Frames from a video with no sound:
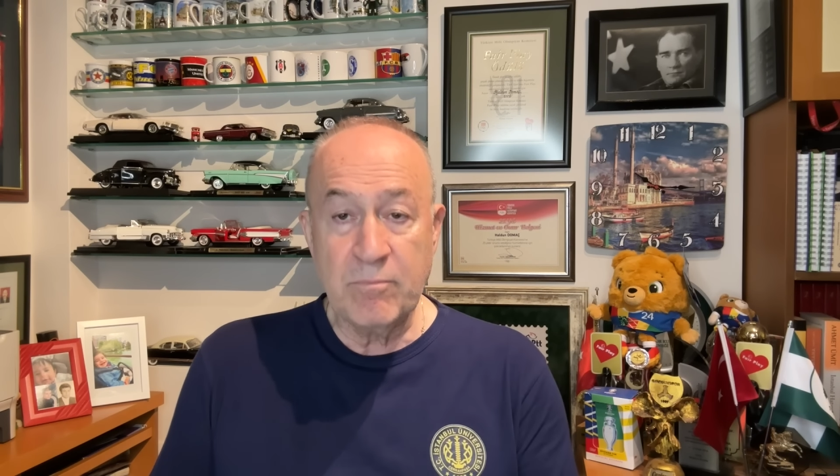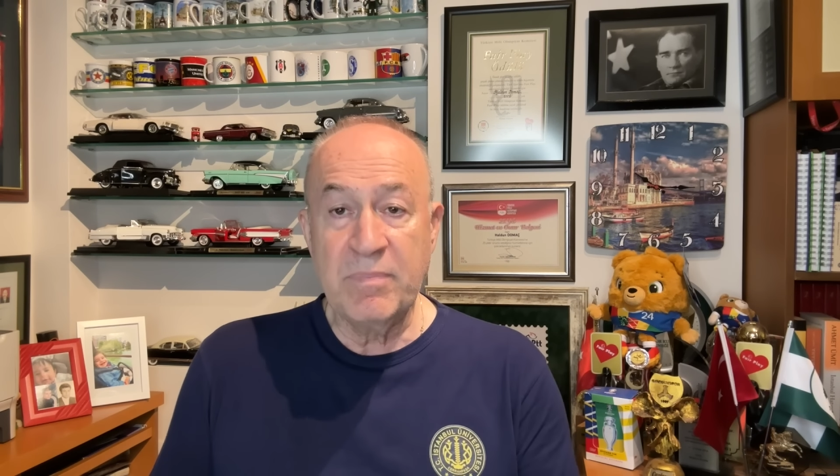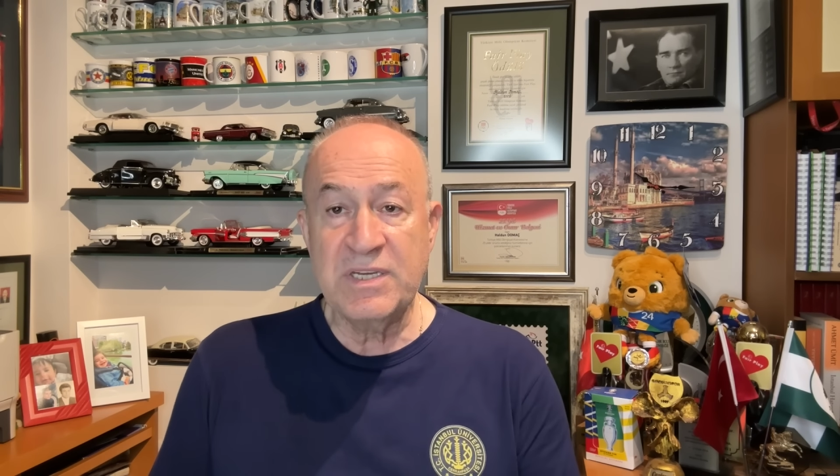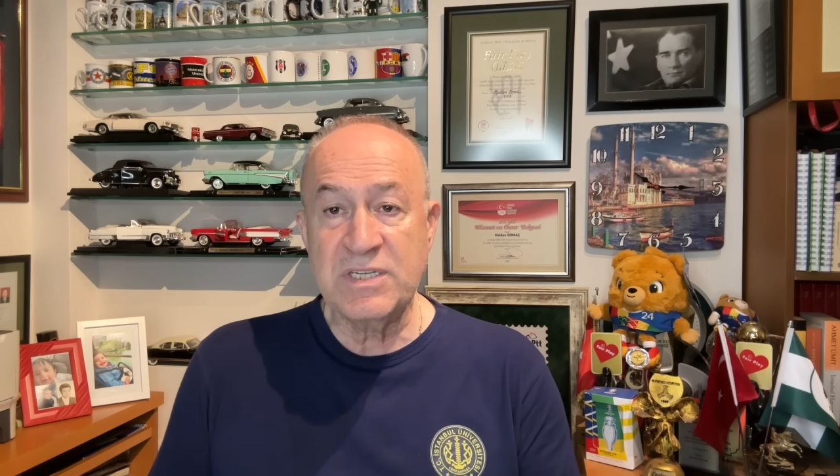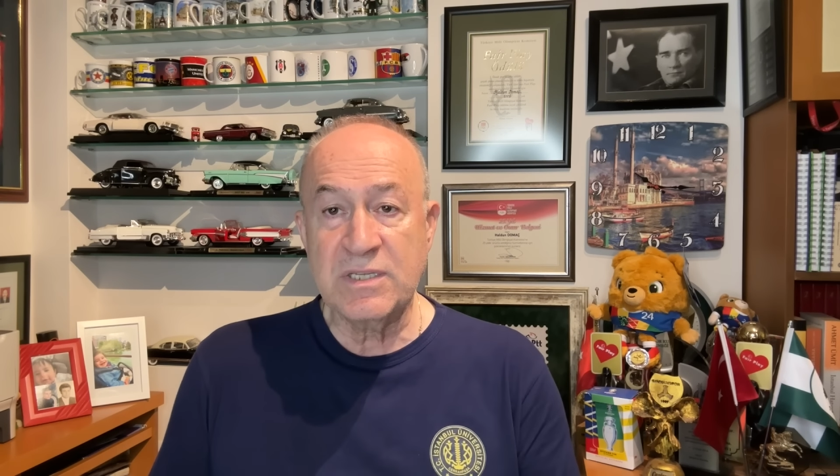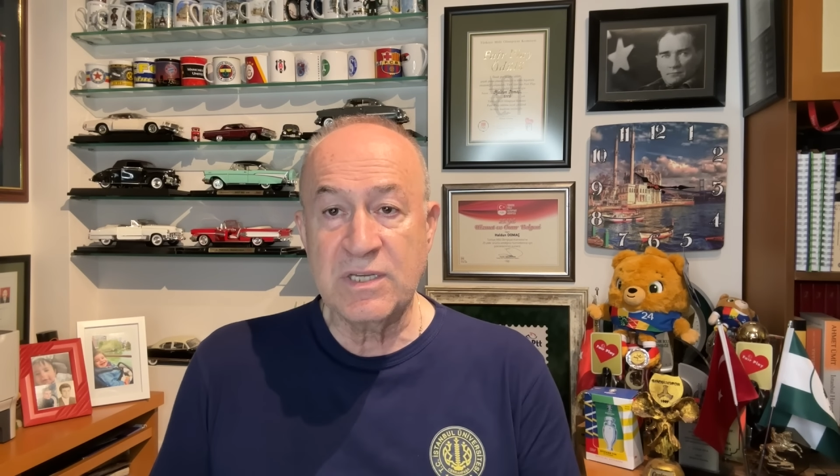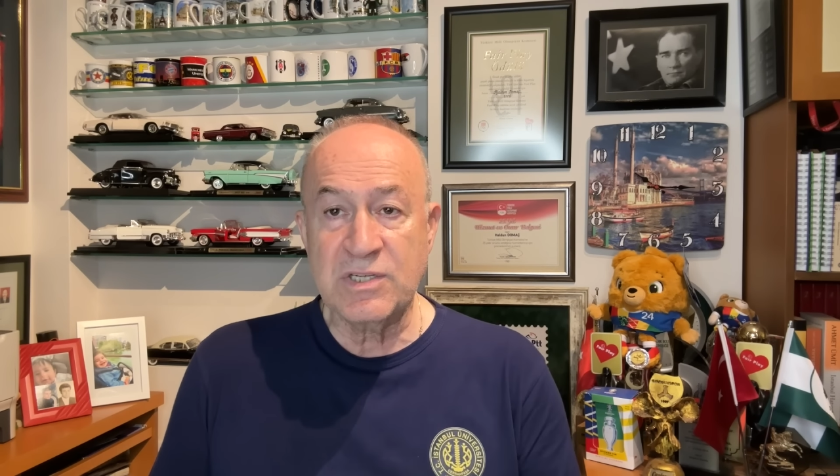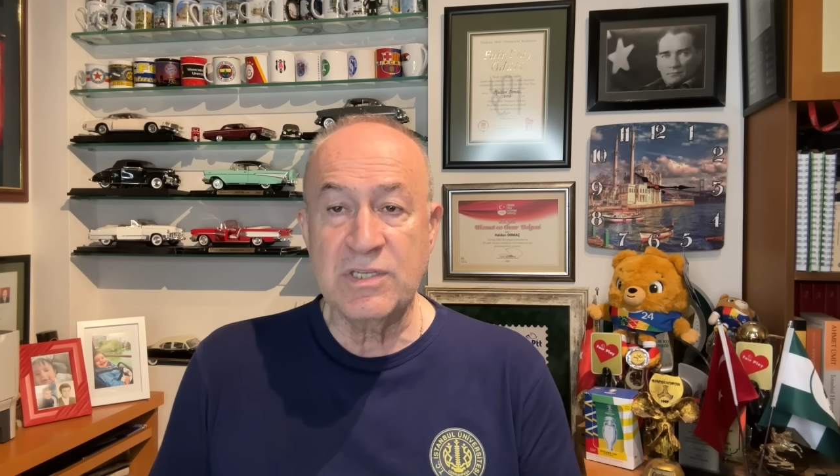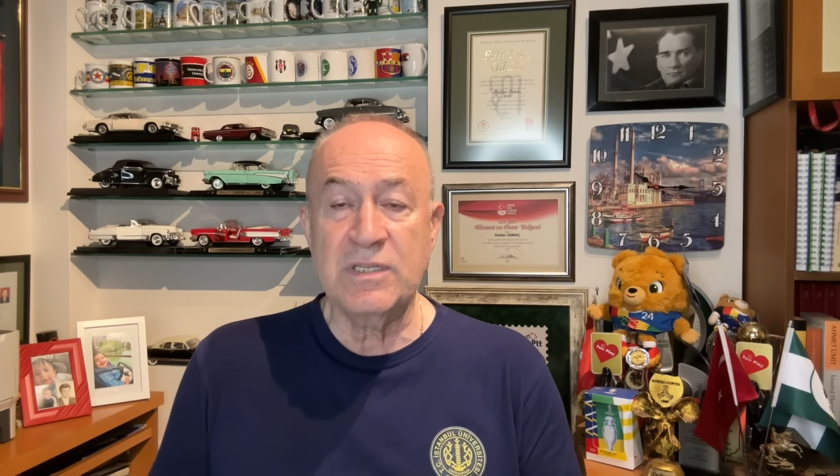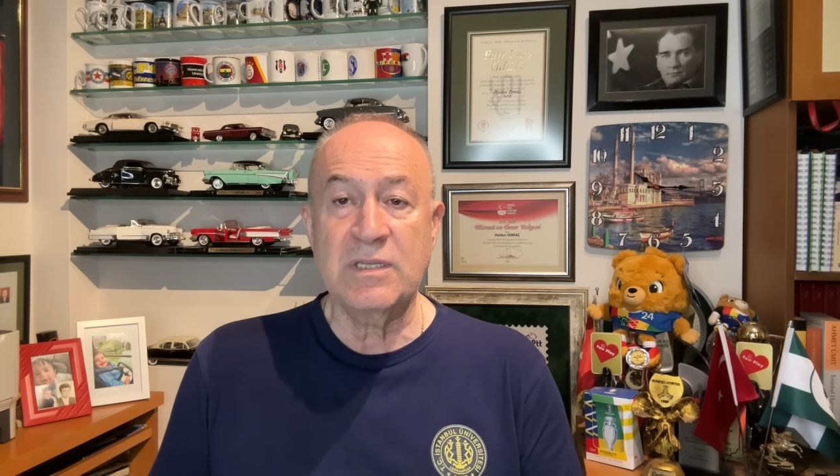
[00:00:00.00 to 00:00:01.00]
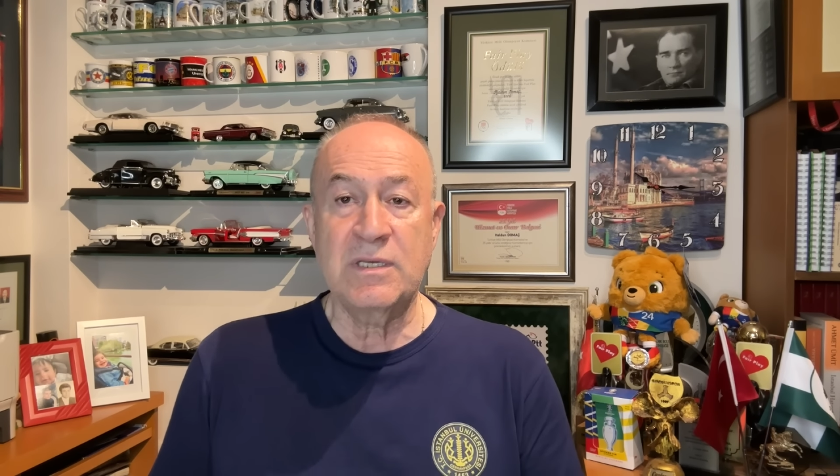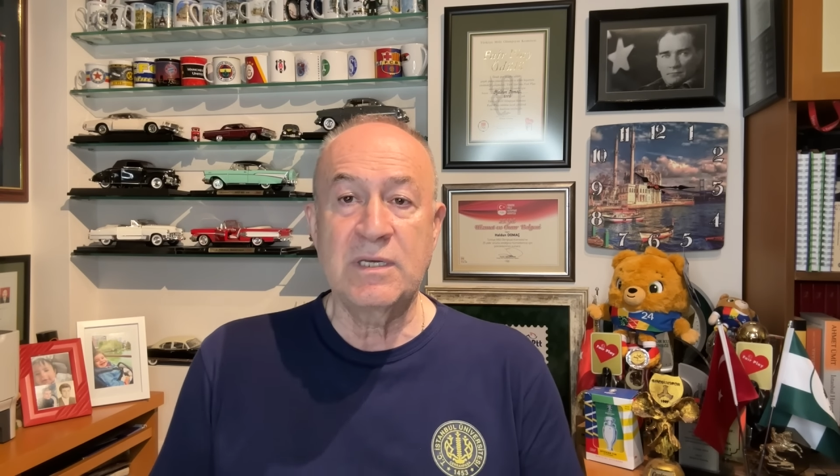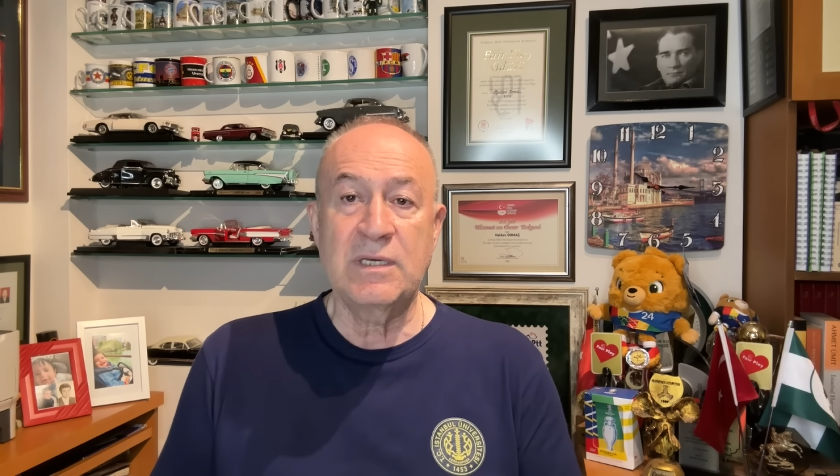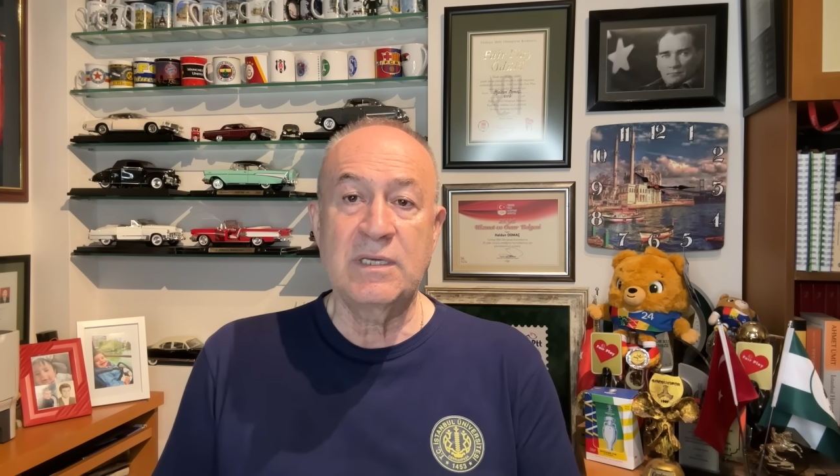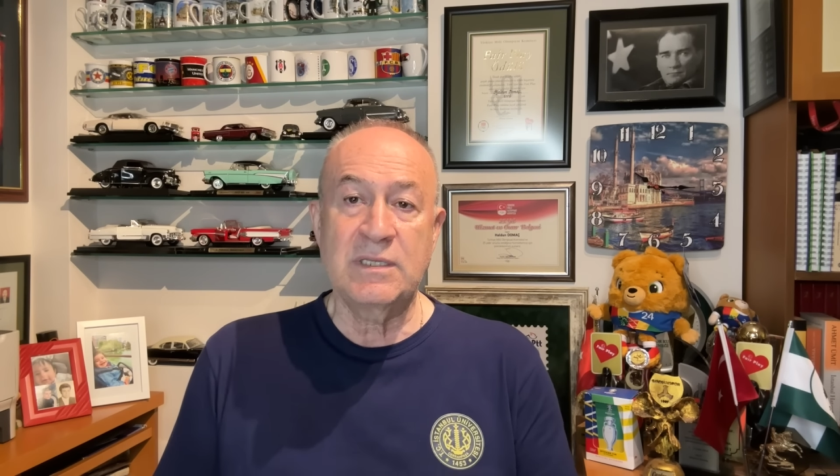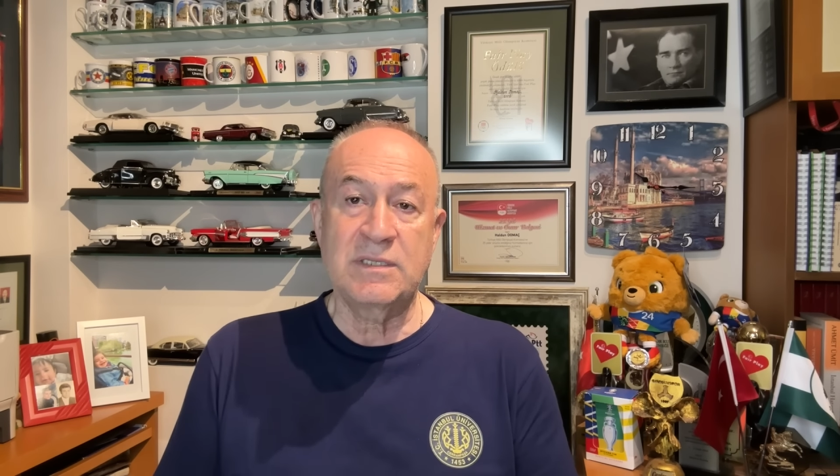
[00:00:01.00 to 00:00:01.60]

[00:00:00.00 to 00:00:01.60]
Beşiktaş'ın e,